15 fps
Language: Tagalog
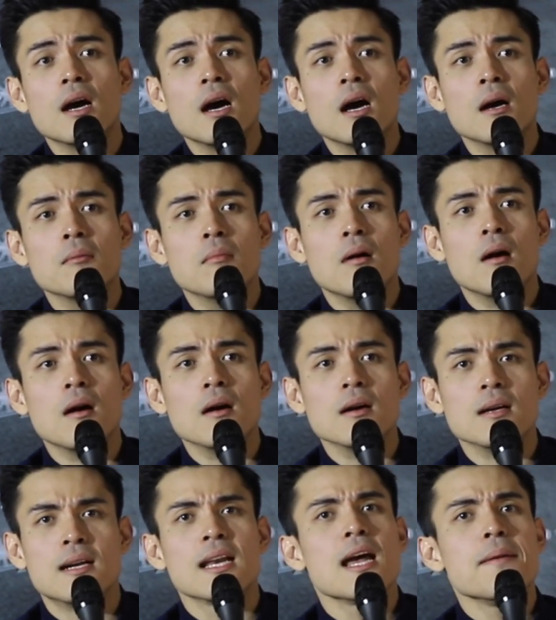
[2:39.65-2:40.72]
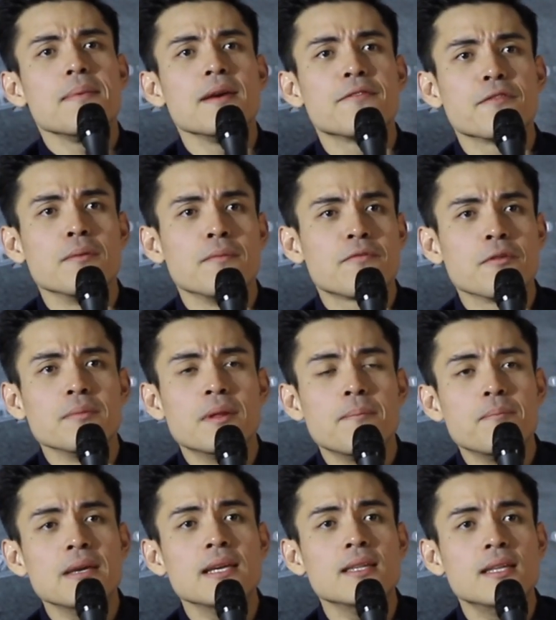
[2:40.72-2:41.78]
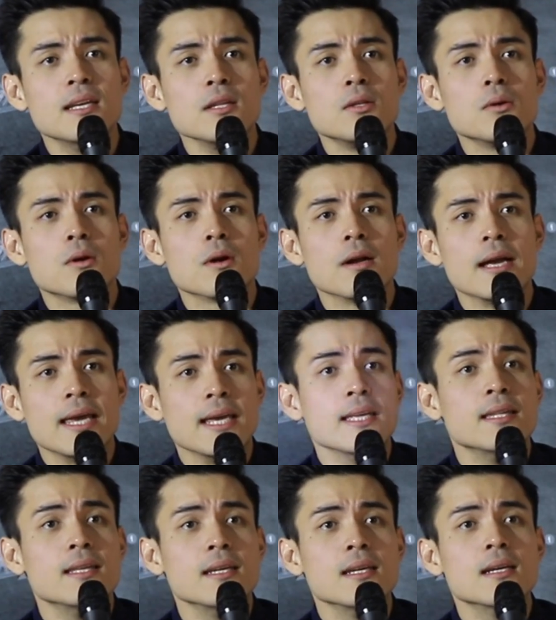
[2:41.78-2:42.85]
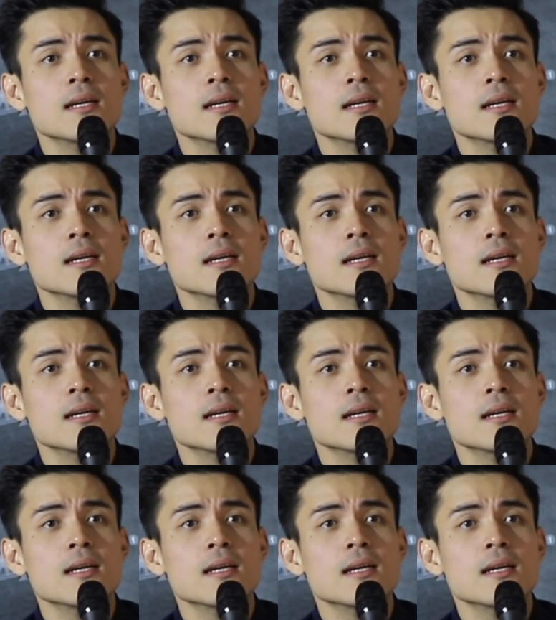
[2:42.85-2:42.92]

Um, grabe, from, from the PD to her AD